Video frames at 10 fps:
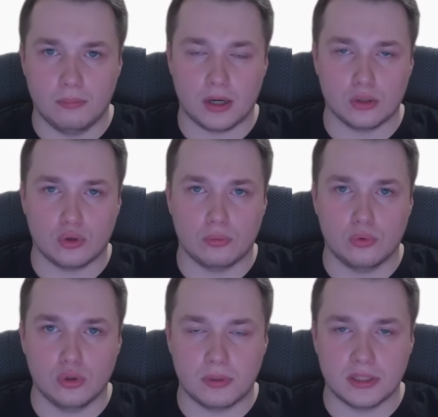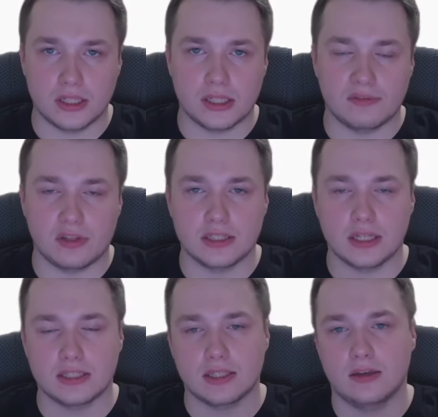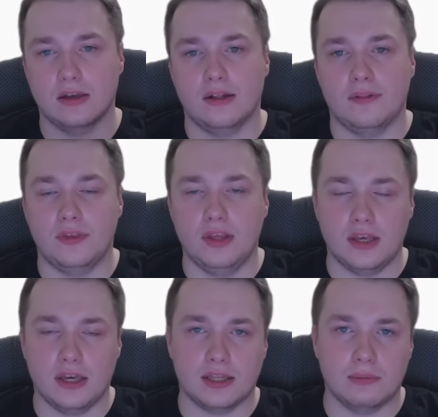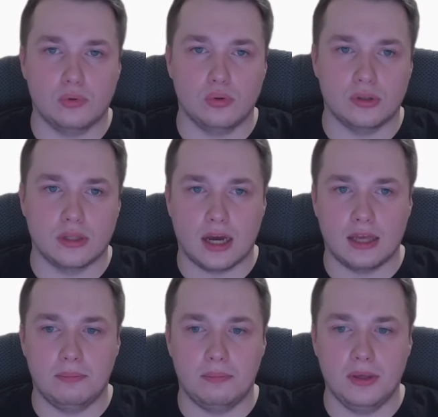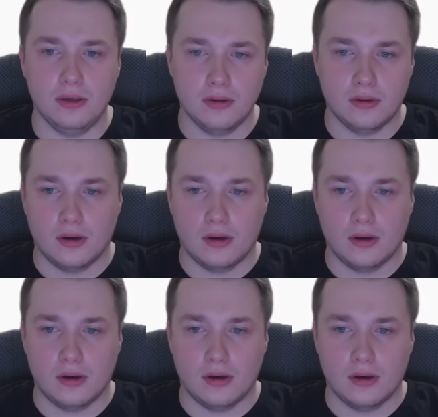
по которому будет происходить авторизация – и это будет IP,